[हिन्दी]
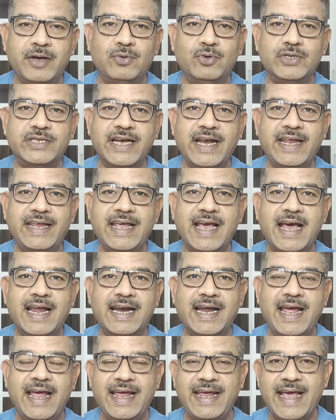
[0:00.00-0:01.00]
में कुछ नहीं आ
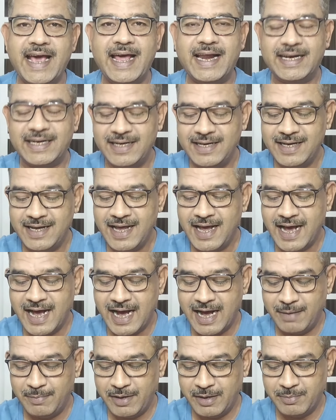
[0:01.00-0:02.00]
रहा है यार
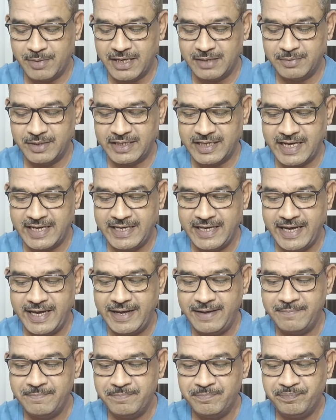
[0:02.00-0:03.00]
आप एक बात बताइए
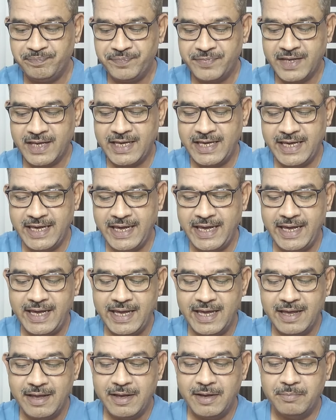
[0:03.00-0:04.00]

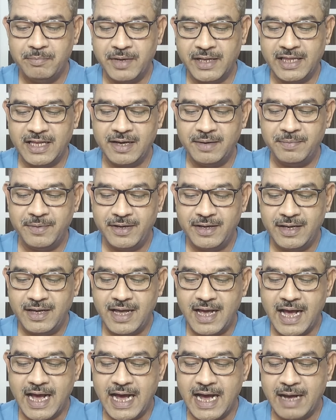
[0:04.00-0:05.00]
कि मतलब
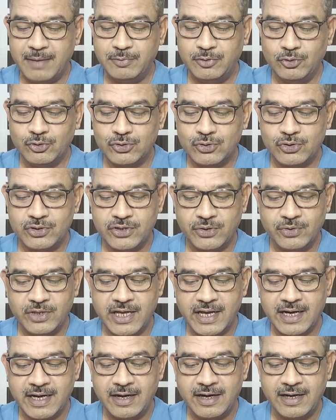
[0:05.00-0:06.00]
आप
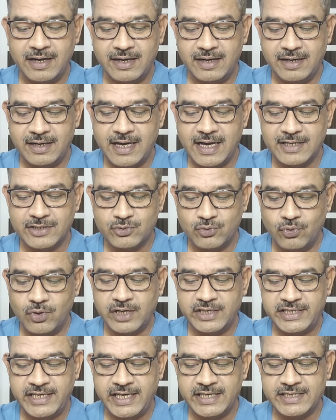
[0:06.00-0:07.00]
214 रन का स्कोर
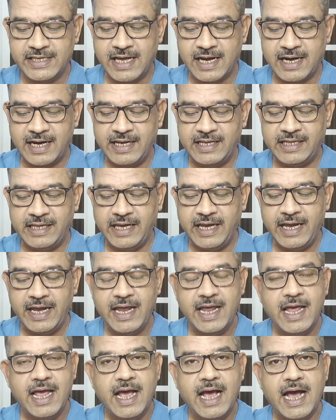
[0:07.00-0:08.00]
चेस कर रहे थे
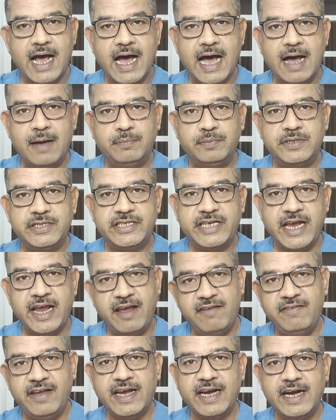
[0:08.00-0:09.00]
आप
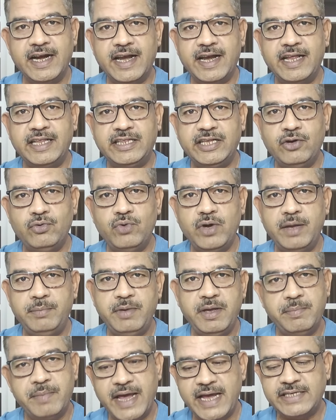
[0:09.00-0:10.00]
छह विकेट रहते हुए
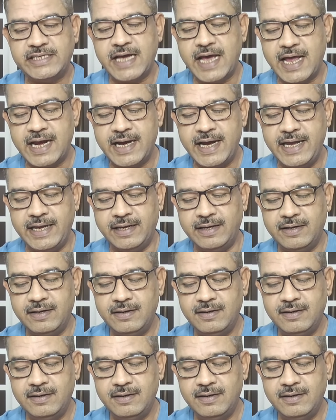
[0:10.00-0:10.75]
भी मैच हार गए